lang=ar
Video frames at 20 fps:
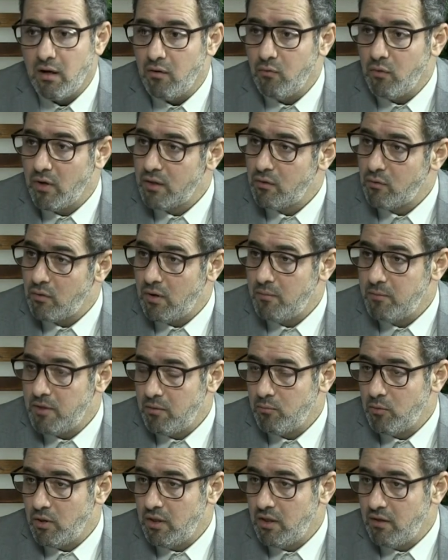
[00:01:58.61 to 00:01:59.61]
وغيرها من
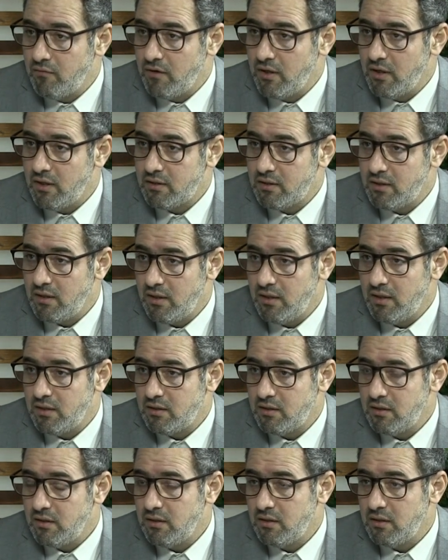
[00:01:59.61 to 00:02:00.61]
المؤلفات
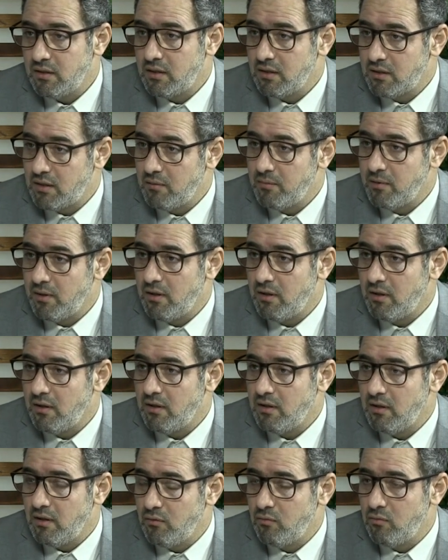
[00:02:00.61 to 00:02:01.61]
التي
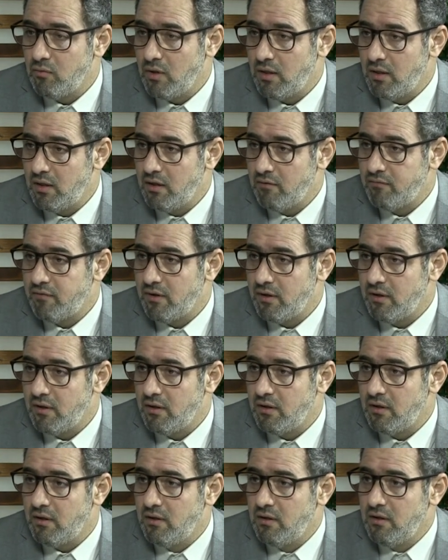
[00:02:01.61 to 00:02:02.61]
كتبها أو ألفها